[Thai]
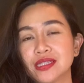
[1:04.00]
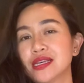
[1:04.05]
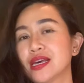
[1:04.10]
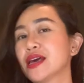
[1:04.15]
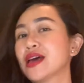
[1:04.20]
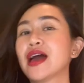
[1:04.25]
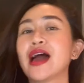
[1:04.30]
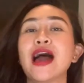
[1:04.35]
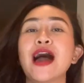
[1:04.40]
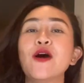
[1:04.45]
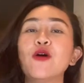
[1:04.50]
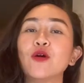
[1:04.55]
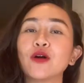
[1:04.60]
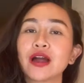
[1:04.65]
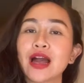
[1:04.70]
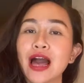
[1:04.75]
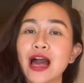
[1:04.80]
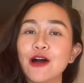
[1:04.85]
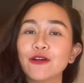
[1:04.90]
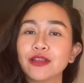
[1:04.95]
เจ
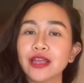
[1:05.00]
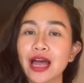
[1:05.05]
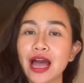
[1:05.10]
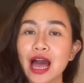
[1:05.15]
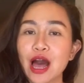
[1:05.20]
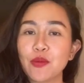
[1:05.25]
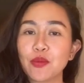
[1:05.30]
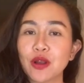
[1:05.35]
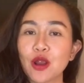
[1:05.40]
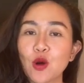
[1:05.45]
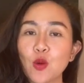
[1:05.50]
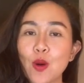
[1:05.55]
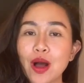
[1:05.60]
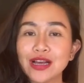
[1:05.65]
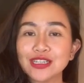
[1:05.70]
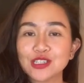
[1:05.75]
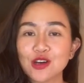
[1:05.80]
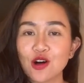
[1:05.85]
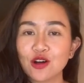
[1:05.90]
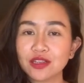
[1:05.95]
569นะคะเพราะว่า
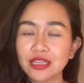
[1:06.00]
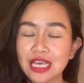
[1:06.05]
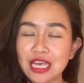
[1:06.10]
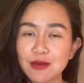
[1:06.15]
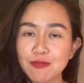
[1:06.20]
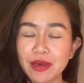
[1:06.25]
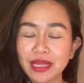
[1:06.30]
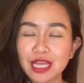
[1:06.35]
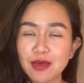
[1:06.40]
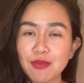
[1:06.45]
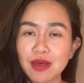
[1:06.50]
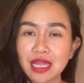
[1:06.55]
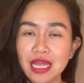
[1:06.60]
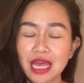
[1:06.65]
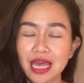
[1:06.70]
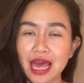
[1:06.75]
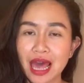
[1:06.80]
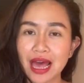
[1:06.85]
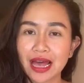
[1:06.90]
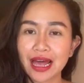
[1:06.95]
ช่องนี้ไม่ได้มีดี
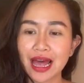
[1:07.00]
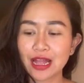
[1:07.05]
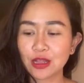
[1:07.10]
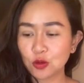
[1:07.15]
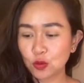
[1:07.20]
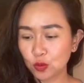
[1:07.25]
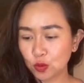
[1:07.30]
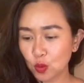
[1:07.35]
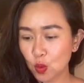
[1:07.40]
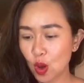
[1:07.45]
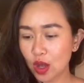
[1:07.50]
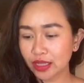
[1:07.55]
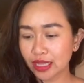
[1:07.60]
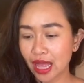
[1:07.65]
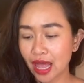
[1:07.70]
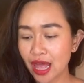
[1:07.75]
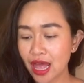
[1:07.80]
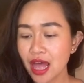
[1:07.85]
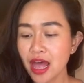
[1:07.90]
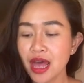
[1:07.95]
แค่การดูดวง
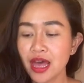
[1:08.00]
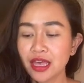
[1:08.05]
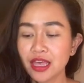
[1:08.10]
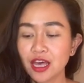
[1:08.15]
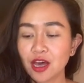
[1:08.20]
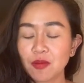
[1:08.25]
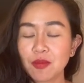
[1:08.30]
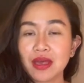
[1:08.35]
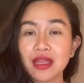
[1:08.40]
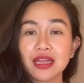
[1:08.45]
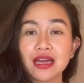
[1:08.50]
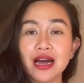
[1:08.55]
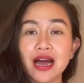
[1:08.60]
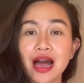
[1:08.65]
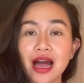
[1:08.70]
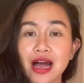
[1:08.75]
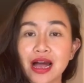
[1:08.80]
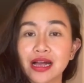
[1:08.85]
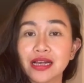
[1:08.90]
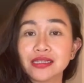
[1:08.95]
นะ ยังมีเนื้อ
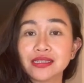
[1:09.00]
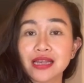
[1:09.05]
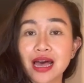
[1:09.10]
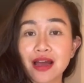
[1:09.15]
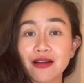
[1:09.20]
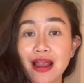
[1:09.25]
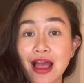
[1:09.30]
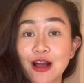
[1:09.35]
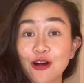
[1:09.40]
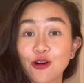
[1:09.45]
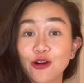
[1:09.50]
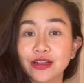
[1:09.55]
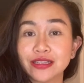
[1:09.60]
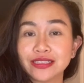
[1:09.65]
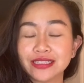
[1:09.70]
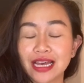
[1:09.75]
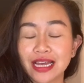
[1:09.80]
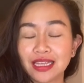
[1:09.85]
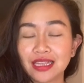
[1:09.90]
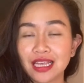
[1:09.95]
หาสาระคอน
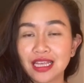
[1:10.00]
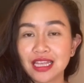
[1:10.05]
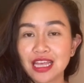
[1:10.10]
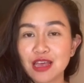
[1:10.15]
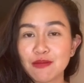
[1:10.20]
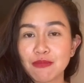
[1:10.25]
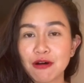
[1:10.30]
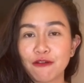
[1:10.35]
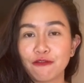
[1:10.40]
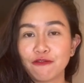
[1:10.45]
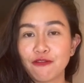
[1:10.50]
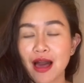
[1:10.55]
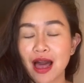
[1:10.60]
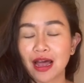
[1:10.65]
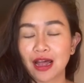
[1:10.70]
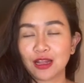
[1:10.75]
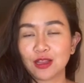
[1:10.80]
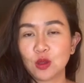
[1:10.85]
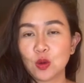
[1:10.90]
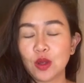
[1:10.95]
เทนต์ดีๆ มาฝาก
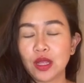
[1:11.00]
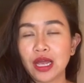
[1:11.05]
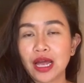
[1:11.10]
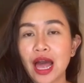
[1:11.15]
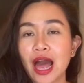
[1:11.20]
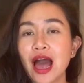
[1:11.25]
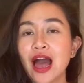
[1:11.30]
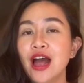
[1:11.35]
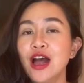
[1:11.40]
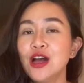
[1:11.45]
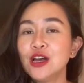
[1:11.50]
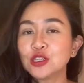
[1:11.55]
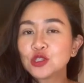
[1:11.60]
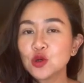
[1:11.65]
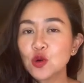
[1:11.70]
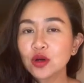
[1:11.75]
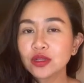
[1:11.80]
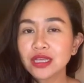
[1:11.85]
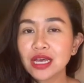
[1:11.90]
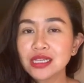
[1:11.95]
กันด้วยนะคะ
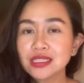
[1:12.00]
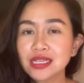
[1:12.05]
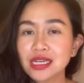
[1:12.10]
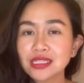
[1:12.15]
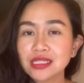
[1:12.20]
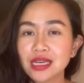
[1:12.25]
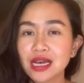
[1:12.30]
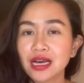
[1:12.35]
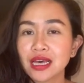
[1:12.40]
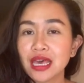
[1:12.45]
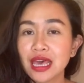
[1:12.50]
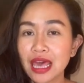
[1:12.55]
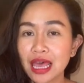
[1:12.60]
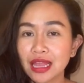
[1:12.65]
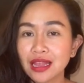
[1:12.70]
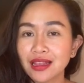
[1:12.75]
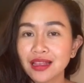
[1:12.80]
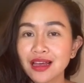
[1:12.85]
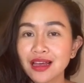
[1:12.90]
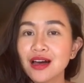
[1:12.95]
ช่วงนี้จังจะคิด
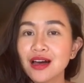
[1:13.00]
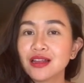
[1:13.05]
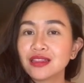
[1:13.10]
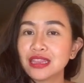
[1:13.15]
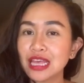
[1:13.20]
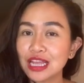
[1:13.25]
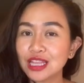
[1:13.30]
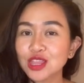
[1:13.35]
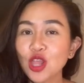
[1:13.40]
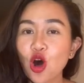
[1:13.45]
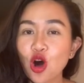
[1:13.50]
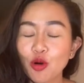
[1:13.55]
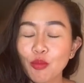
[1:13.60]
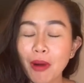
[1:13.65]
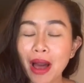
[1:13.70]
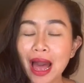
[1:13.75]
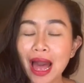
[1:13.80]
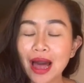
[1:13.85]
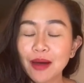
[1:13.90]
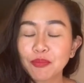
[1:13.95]
ติ๊กตอก
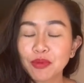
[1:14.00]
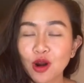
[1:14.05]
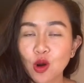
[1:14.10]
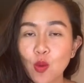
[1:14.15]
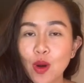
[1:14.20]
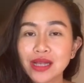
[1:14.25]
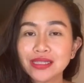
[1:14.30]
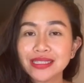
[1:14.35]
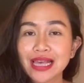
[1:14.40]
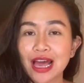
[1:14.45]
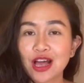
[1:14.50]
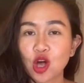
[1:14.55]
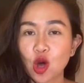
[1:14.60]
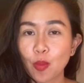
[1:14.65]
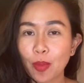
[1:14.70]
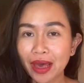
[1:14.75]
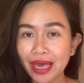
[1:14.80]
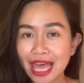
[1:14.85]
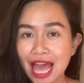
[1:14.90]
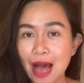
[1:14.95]
มาก เพราะว่าแจงก็
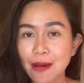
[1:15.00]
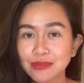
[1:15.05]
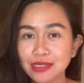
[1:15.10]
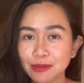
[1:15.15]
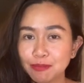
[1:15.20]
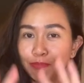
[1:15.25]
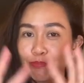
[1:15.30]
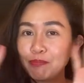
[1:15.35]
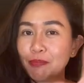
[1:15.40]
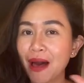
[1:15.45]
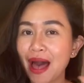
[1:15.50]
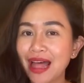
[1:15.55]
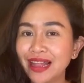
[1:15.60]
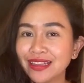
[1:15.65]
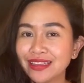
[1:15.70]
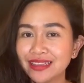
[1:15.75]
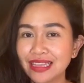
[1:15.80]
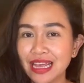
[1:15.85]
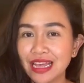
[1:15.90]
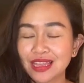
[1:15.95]
พยายามจะปั้น
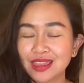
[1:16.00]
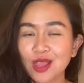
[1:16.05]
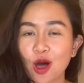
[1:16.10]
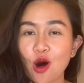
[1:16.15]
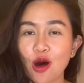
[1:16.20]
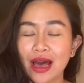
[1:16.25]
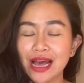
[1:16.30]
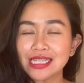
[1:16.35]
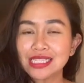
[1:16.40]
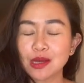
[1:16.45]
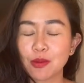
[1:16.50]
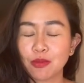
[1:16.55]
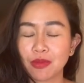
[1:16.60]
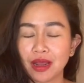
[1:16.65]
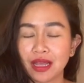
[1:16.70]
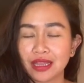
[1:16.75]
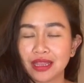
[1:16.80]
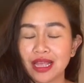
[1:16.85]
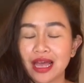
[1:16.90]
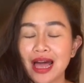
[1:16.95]
ติ๊กตอกให้สำ
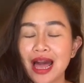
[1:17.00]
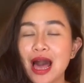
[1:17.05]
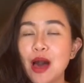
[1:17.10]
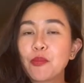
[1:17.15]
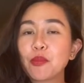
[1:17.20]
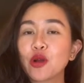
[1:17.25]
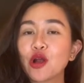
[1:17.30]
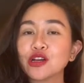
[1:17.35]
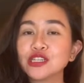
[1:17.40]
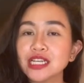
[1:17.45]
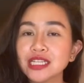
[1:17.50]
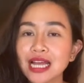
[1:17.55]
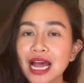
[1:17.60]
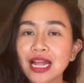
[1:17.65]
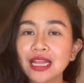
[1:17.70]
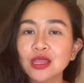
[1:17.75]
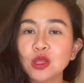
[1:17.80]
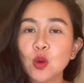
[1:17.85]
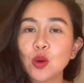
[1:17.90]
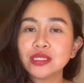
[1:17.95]
เร็จนะคะ เพราะฉะนั้น
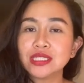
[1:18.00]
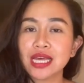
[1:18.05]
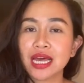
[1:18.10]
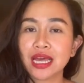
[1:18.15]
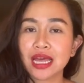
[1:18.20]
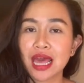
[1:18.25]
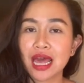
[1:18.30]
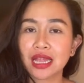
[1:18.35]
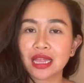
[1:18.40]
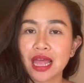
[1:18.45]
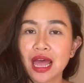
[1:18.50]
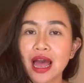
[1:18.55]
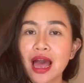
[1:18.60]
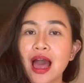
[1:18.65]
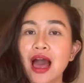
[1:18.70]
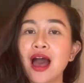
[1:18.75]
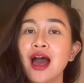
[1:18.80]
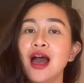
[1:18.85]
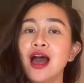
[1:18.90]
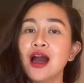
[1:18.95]
ตัวแจงเองเนี่ย
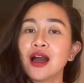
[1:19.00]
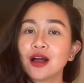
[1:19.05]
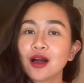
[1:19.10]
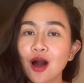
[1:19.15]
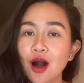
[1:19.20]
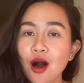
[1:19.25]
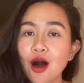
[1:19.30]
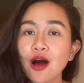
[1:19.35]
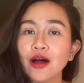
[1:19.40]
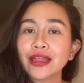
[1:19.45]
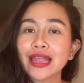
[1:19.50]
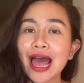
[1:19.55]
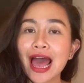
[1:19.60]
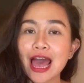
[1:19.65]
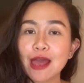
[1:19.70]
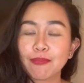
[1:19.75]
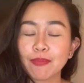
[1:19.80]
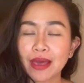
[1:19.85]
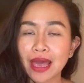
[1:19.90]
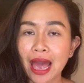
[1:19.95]
ค่ะ ก็ได้
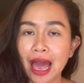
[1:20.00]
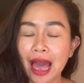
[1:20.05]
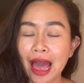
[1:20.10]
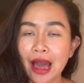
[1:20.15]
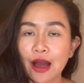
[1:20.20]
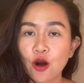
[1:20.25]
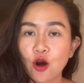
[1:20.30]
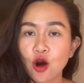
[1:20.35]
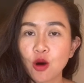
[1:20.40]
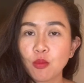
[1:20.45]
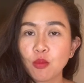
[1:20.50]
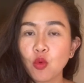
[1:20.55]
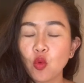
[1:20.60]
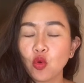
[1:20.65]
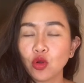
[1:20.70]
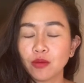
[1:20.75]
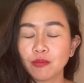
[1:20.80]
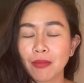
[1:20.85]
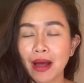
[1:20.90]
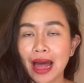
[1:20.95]
ไปหาข้อมู
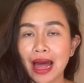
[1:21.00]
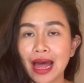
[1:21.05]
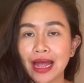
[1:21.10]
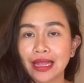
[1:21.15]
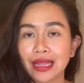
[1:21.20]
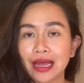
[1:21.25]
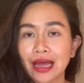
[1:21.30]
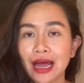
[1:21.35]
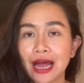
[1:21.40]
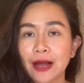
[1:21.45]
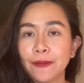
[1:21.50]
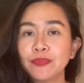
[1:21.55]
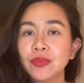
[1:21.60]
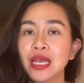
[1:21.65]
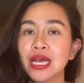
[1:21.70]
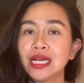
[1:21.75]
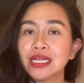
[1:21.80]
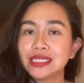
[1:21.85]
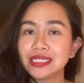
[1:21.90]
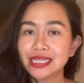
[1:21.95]
ลมานะคะ
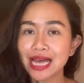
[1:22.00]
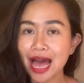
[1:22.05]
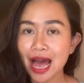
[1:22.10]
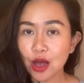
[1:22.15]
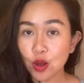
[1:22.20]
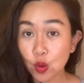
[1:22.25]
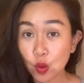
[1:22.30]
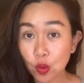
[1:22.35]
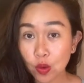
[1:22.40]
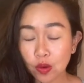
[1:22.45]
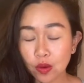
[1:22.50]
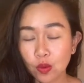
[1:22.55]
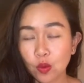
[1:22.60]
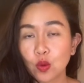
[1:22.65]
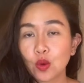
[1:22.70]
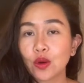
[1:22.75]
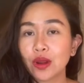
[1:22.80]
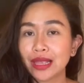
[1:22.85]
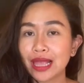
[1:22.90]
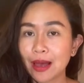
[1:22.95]
จากกูรู
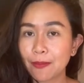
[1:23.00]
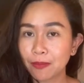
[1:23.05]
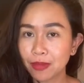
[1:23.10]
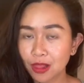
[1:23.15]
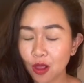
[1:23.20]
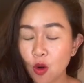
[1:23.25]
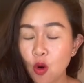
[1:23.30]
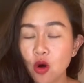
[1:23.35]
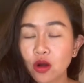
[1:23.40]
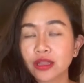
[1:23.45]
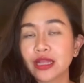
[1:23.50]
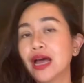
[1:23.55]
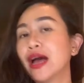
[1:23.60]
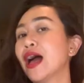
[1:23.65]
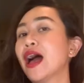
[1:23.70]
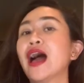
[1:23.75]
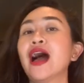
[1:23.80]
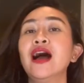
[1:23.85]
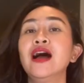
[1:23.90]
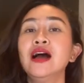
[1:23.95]
ระดับโลกนะ
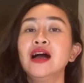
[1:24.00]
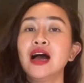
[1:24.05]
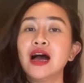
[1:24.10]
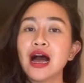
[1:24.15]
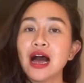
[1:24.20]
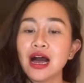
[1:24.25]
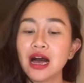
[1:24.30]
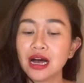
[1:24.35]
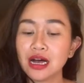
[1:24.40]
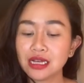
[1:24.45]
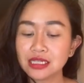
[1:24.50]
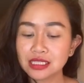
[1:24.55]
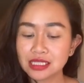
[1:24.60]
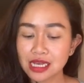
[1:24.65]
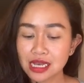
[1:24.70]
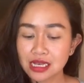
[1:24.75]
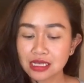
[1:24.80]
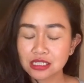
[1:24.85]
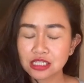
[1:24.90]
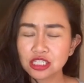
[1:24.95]
คะะ
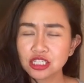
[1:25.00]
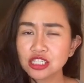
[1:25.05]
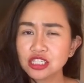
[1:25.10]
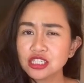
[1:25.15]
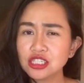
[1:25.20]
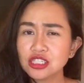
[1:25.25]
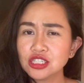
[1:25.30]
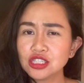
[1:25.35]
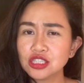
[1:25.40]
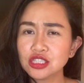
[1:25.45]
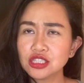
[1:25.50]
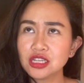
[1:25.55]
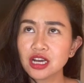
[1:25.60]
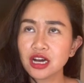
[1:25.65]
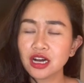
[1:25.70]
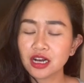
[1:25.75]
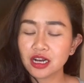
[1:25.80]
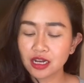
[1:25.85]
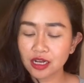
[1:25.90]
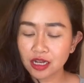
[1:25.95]
จะชื่อ
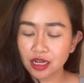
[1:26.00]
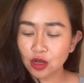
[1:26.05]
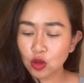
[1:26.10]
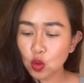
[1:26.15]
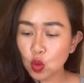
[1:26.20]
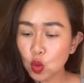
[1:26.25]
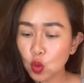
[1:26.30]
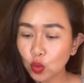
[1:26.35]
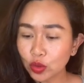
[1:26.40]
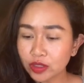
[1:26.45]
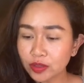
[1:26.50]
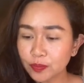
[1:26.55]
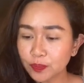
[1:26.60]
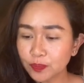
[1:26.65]
อคุณ